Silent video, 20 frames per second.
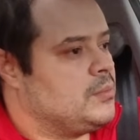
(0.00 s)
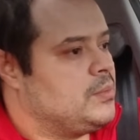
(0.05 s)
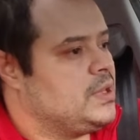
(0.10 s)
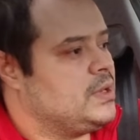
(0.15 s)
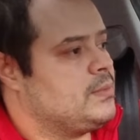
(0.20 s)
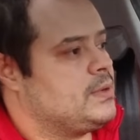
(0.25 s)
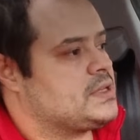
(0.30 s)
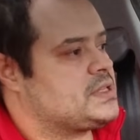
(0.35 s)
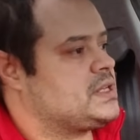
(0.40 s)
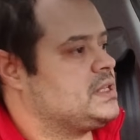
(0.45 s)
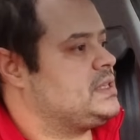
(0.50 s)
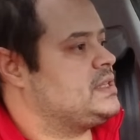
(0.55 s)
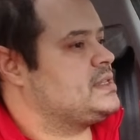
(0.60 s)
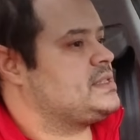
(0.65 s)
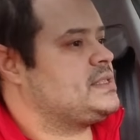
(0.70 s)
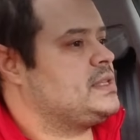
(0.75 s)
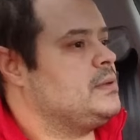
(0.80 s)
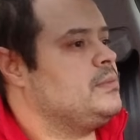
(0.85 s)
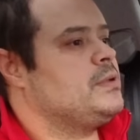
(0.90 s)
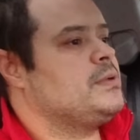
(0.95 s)
Bir başka
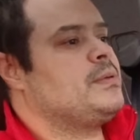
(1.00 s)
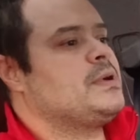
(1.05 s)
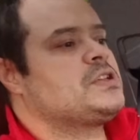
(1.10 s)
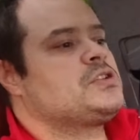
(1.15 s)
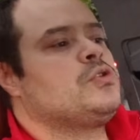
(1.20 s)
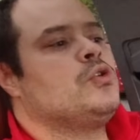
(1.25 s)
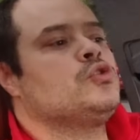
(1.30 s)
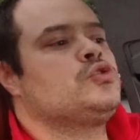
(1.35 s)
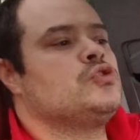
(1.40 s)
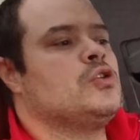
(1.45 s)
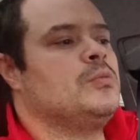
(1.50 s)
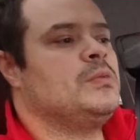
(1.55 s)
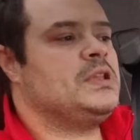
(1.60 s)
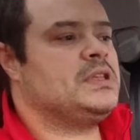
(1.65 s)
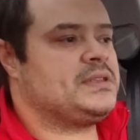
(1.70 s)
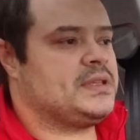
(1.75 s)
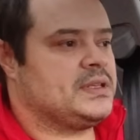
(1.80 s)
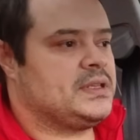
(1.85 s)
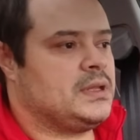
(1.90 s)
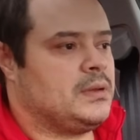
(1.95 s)
teste, bir başka
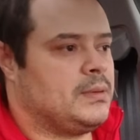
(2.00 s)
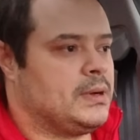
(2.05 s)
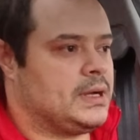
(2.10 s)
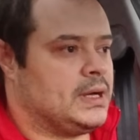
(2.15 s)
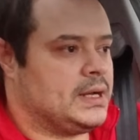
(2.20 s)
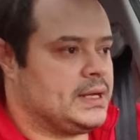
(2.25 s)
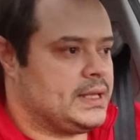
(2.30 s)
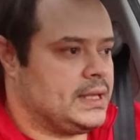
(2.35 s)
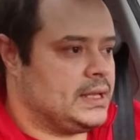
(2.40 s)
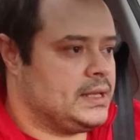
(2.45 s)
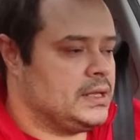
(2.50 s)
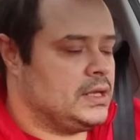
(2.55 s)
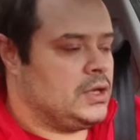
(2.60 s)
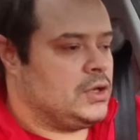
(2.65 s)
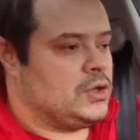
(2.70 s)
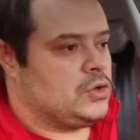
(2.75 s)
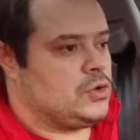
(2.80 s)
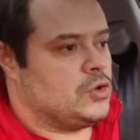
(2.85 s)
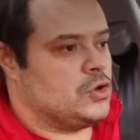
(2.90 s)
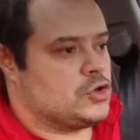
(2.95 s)
otomobilin tadına bakarken
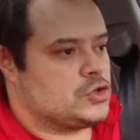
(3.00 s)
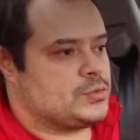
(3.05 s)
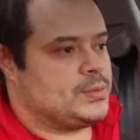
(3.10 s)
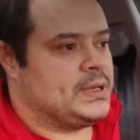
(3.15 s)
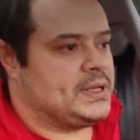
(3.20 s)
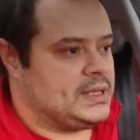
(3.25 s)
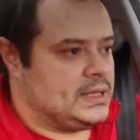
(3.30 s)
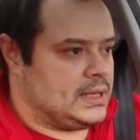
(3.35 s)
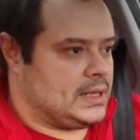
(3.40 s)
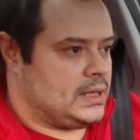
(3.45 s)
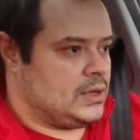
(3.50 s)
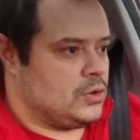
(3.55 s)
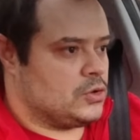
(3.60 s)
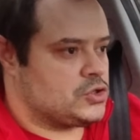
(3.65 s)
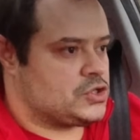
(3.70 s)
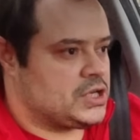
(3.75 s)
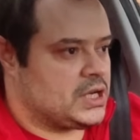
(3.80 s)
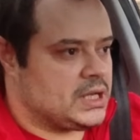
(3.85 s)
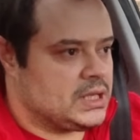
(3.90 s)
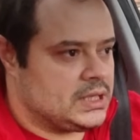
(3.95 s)
görüşmek dileğiyle.
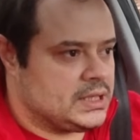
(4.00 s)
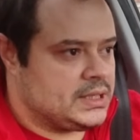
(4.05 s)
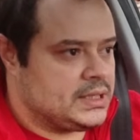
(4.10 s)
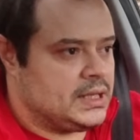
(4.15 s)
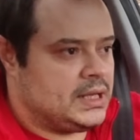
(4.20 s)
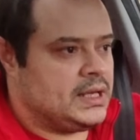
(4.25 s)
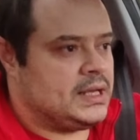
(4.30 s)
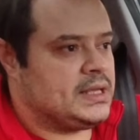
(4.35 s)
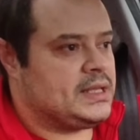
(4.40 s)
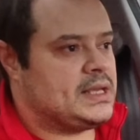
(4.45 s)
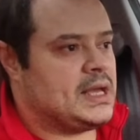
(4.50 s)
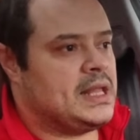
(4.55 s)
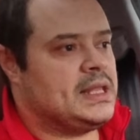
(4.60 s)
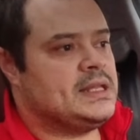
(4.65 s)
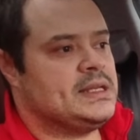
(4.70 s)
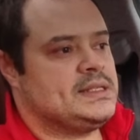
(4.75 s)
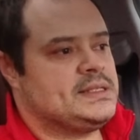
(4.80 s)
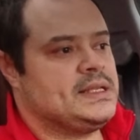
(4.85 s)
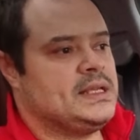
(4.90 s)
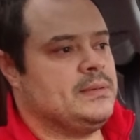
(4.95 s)
Hoşçakalın.
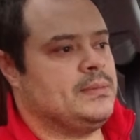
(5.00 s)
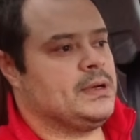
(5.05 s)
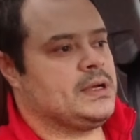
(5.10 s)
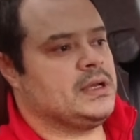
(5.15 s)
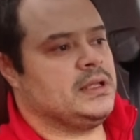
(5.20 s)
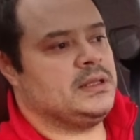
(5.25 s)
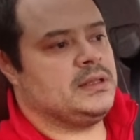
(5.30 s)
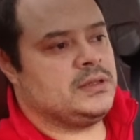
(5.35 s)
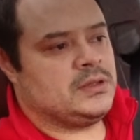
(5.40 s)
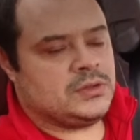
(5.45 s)
Kendinize iyi bakın.